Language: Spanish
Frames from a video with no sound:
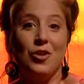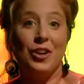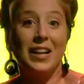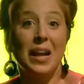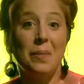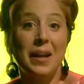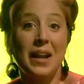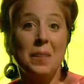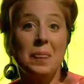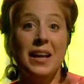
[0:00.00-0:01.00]
Corre
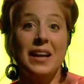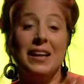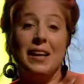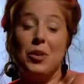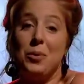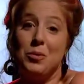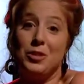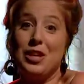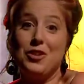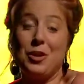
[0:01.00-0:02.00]
Cámara. Eh, nos
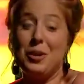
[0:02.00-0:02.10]
vemos el año que